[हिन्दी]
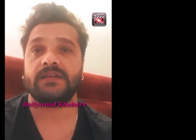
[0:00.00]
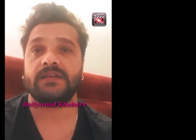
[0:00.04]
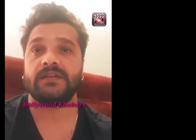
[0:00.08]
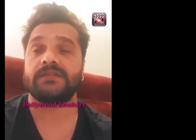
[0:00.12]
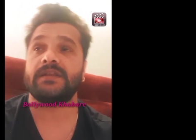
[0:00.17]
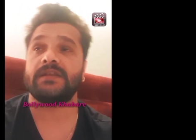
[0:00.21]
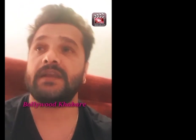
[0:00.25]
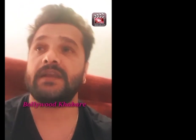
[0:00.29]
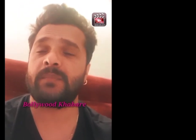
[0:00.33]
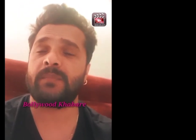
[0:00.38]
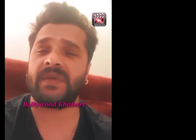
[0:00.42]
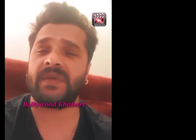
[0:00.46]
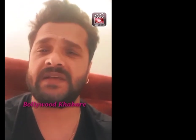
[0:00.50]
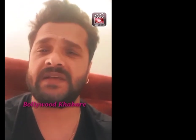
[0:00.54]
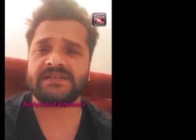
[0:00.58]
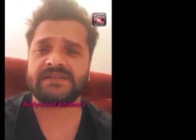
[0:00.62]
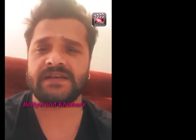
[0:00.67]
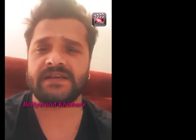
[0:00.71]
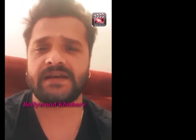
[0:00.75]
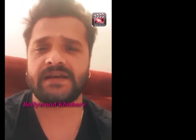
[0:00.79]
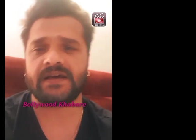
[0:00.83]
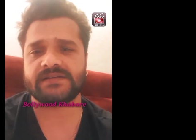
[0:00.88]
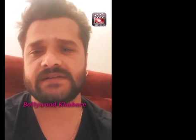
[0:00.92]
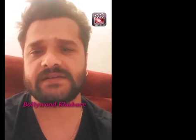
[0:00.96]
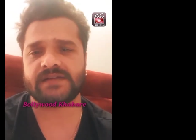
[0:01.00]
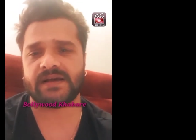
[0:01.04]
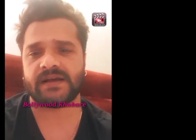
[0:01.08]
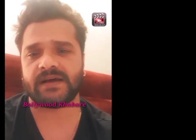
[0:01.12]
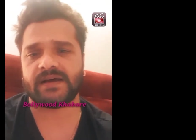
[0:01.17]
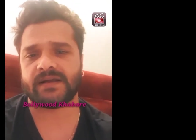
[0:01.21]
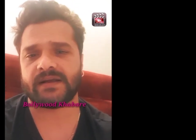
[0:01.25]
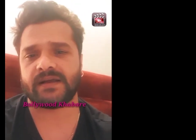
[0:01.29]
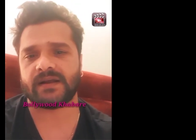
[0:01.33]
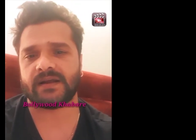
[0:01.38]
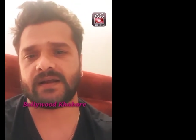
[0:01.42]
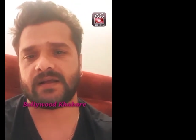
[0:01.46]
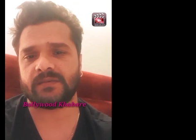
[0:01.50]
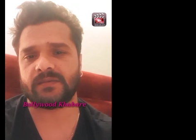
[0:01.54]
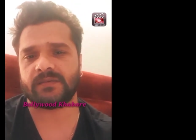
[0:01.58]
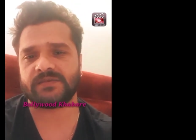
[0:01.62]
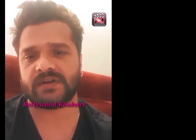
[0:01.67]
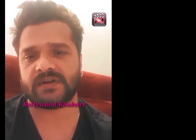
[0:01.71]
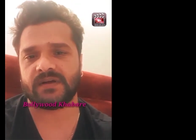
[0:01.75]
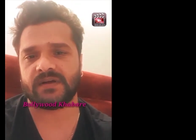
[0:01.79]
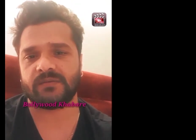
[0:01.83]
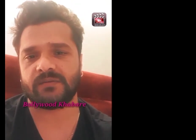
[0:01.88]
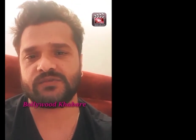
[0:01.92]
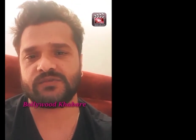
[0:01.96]
इतने पैसे खर्चा कर कर कम
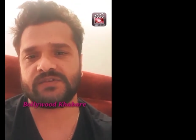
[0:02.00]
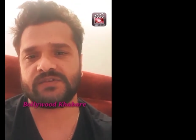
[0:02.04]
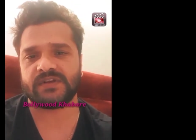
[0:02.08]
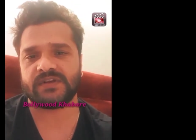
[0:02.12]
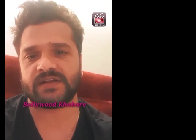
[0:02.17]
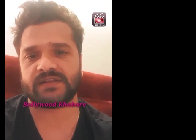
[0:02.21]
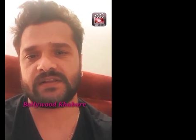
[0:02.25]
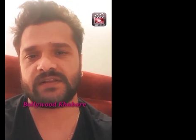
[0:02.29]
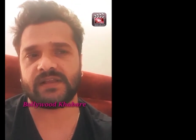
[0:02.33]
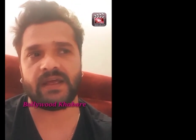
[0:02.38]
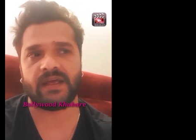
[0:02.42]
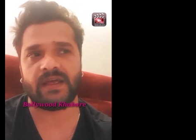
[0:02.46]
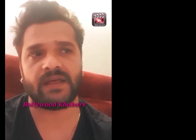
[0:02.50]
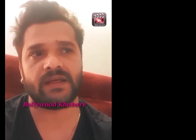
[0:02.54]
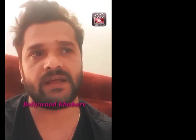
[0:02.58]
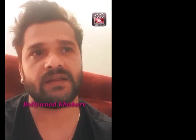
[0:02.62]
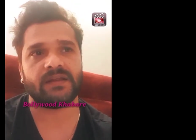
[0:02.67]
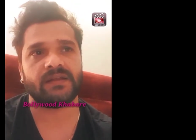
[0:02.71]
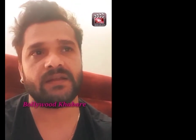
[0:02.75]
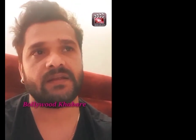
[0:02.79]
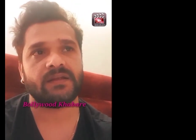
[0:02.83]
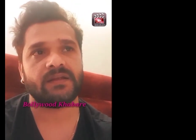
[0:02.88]
से कम मुझे लगता है